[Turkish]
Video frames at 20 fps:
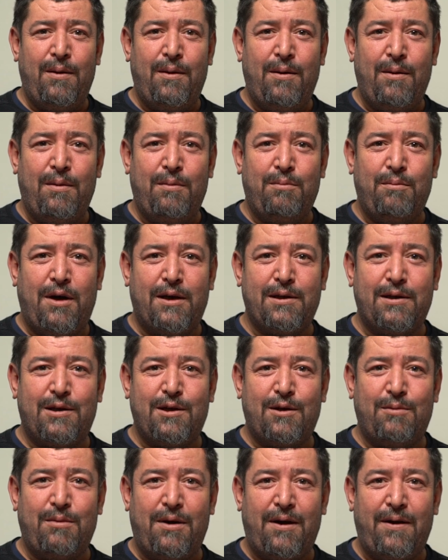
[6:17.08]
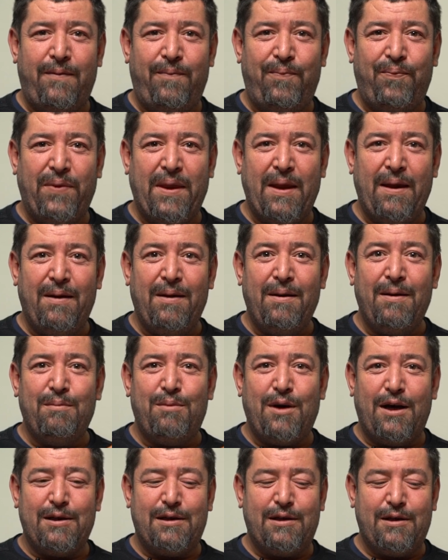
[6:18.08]
Pastırma. Pastırma. Pastırma.
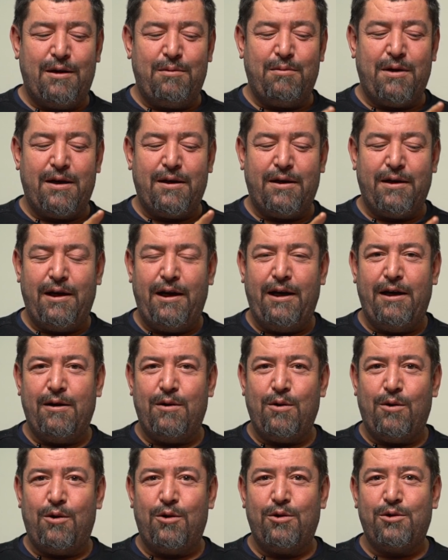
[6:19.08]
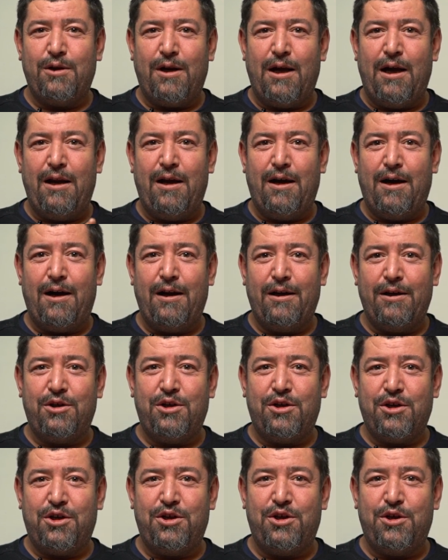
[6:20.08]
Pastırmanın ilk orijinal hali
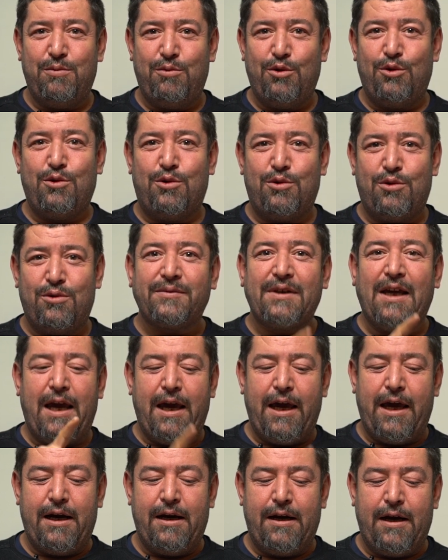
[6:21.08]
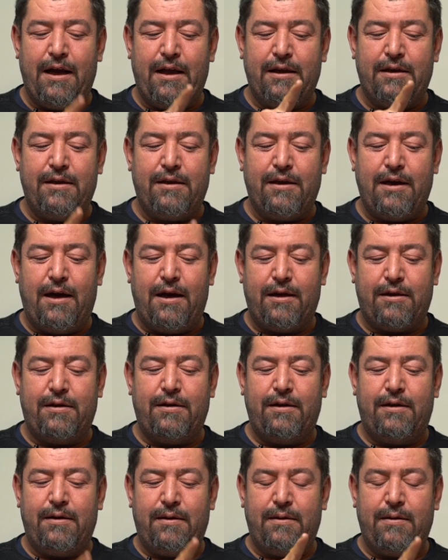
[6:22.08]
çıkışı budur. Eğerin altında
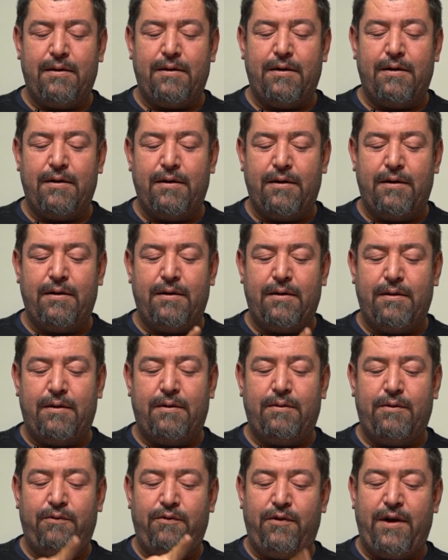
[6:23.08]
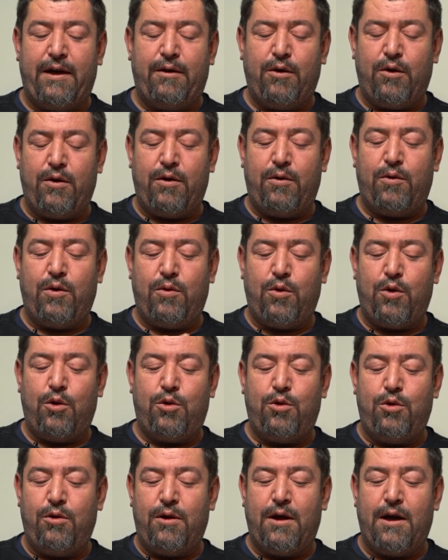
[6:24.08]
atın e, ve
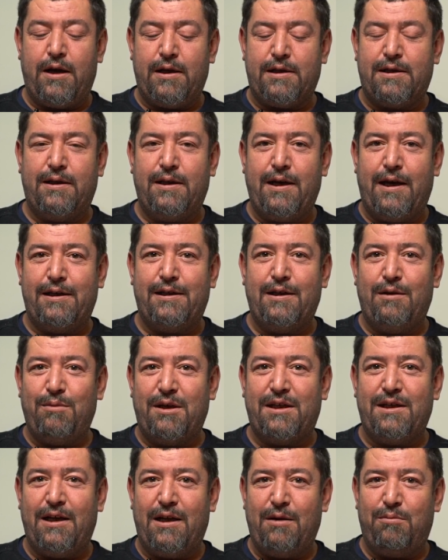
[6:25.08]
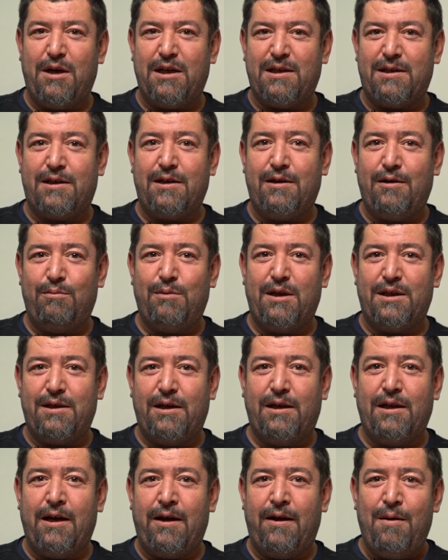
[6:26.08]
götünün arasında ezilmesiyle,
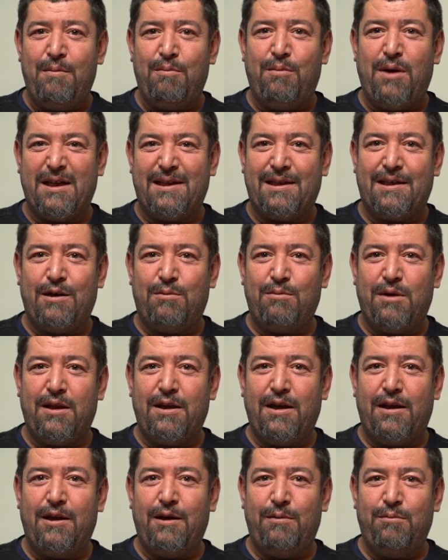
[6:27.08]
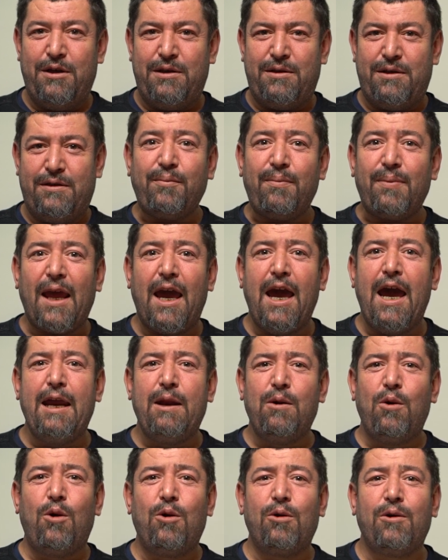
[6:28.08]
bastırılmasıyla bastırma dediğimiz
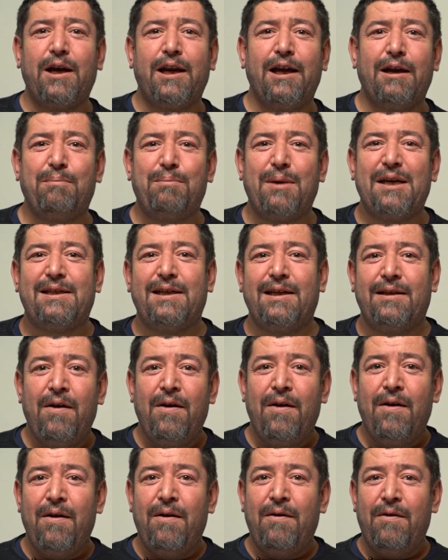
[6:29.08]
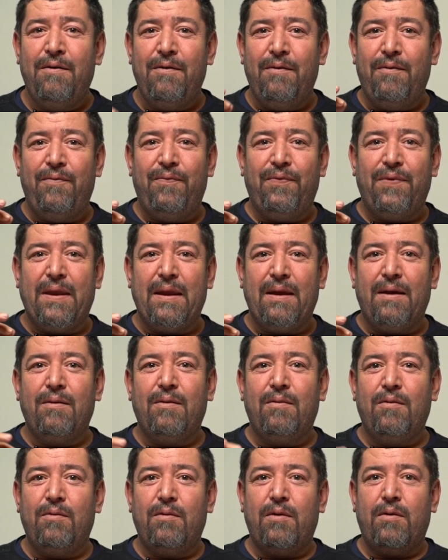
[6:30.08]
en organik besin. Pişmesi
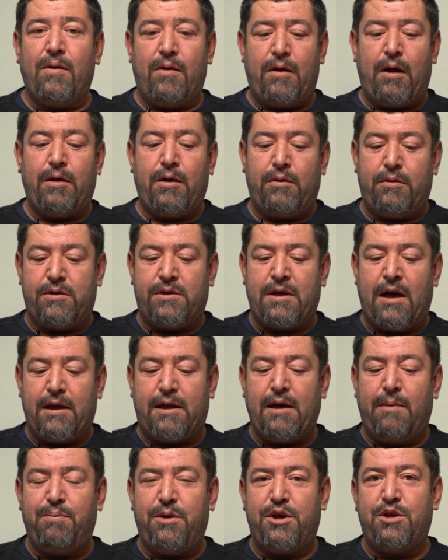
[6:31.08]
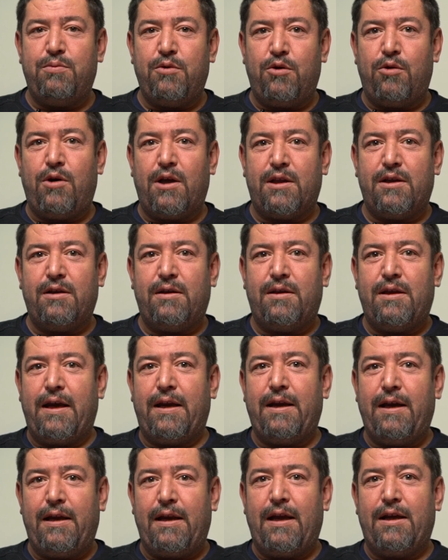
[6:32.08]
olmuyor o zaman. Hayır, zaten pişme o atın
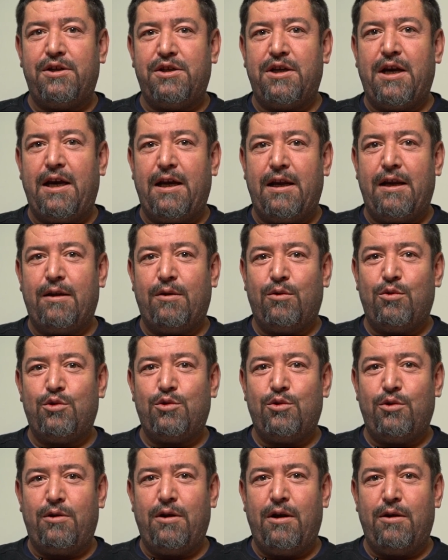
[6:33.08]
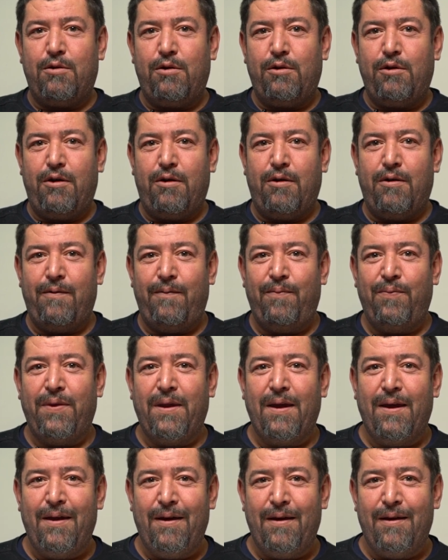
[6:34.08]
teriyle, şeyiyle, tuzuyla Tuz. oluyor. Aa,
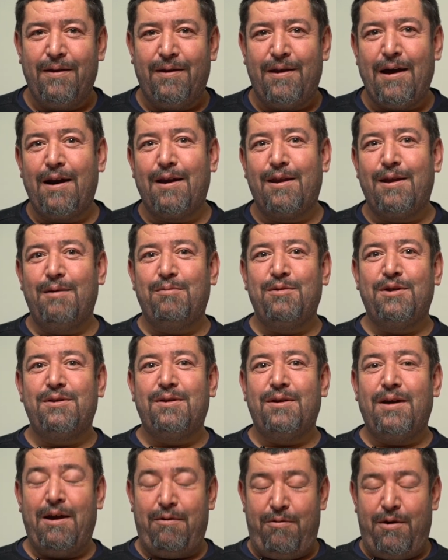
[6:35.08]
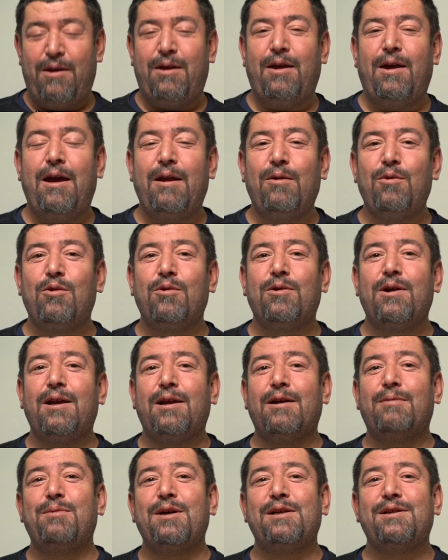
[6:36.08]
Tertemiz. tuzuyla. Evet, en
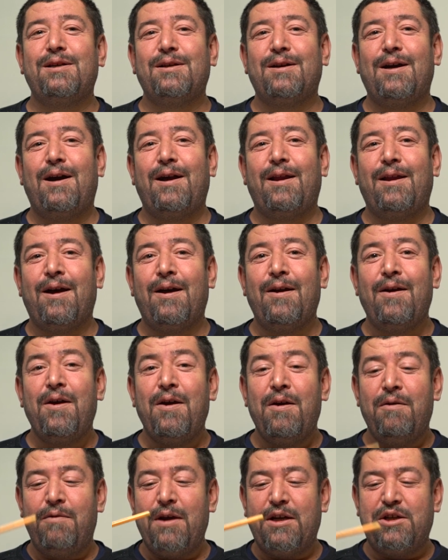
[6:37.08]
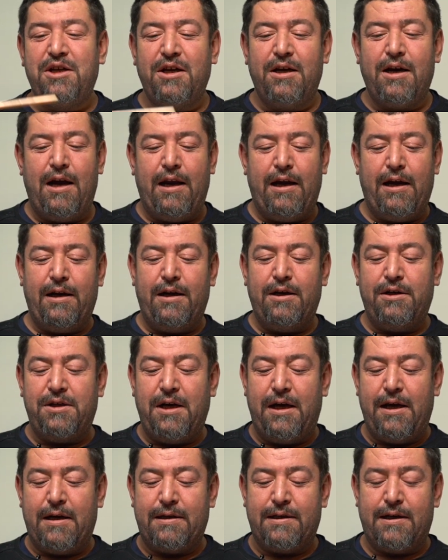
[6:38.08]
organik besin kaynağı. Ve Çin kaynakları
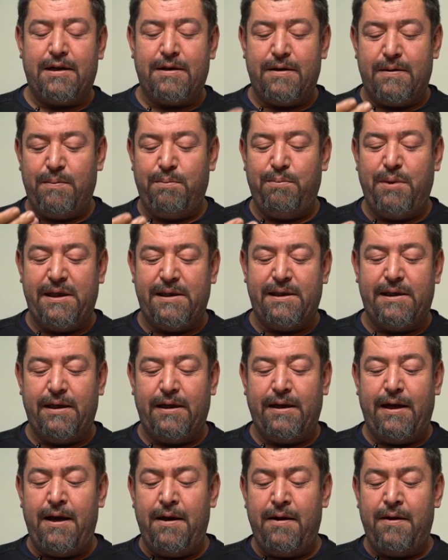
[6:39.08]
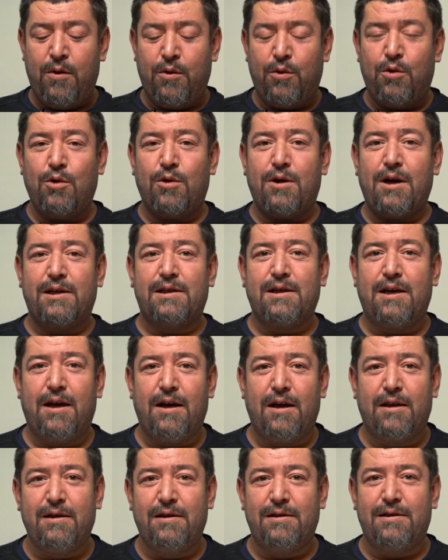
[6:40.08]
şey yazar. Pisliğine Türk
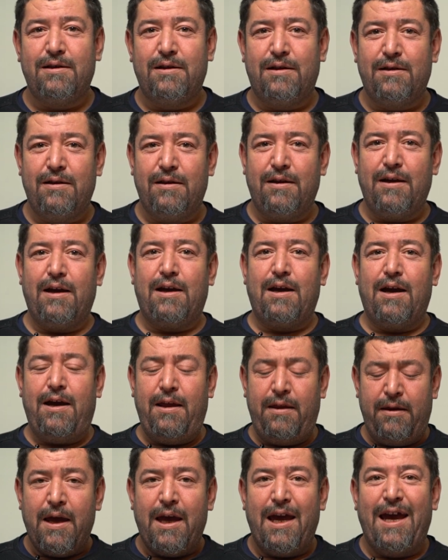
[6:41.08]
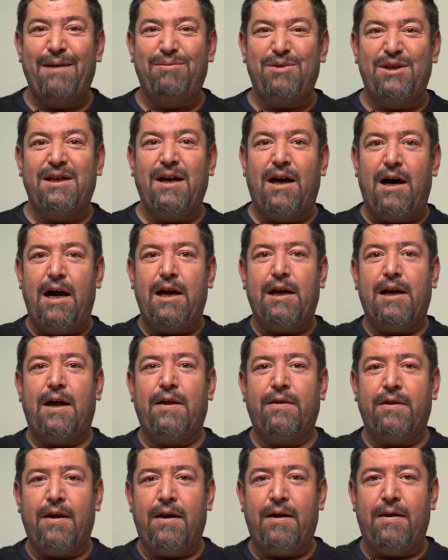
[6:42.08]
askeri atın sırtındayken hepsi aynı
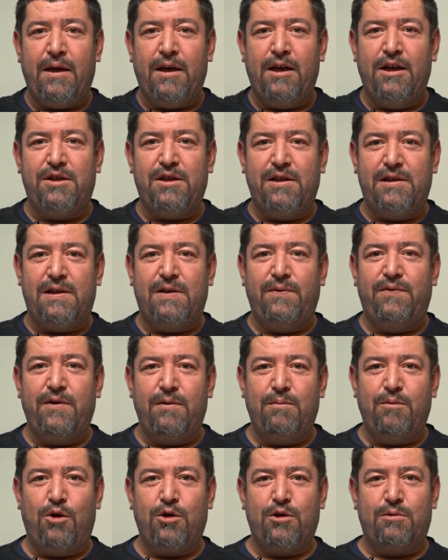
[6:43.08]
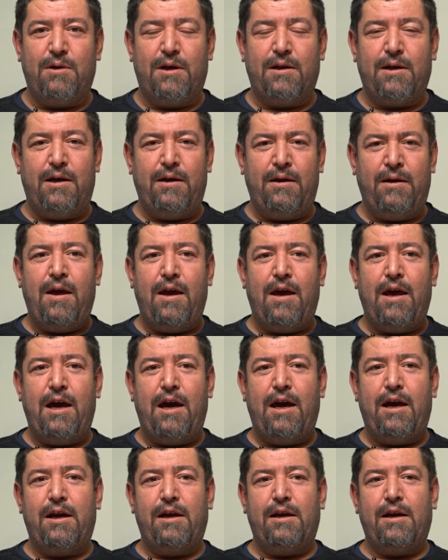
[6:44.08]
anda. Hiç istifini bozmadan
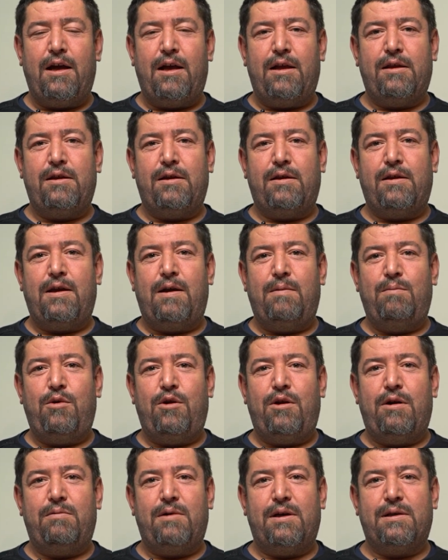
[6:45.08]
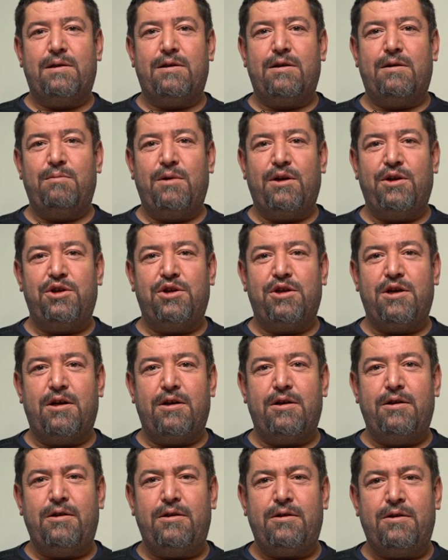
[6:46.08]
eğerin altından böyle bastırmayı
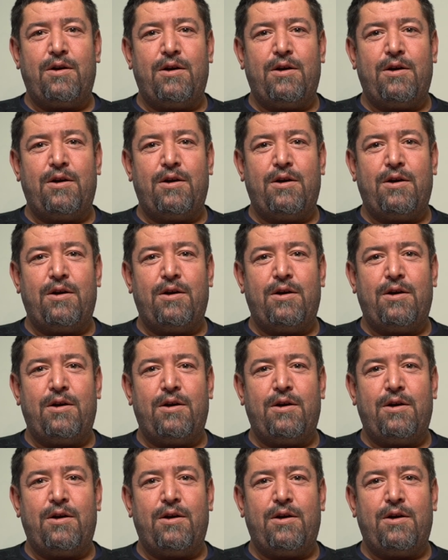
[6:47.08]
çıkarır.